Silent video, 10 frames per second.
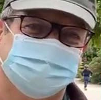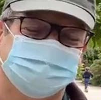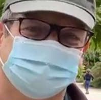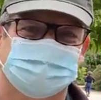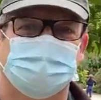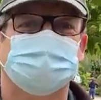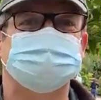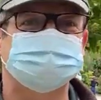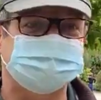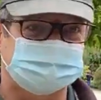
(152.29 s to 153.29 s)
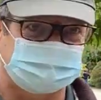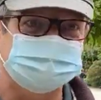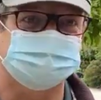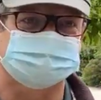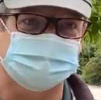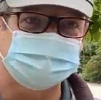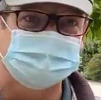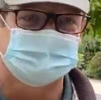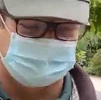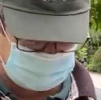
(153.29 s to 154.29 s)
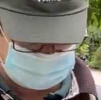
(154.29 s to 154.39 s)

donc en visiter quelques-uns. Et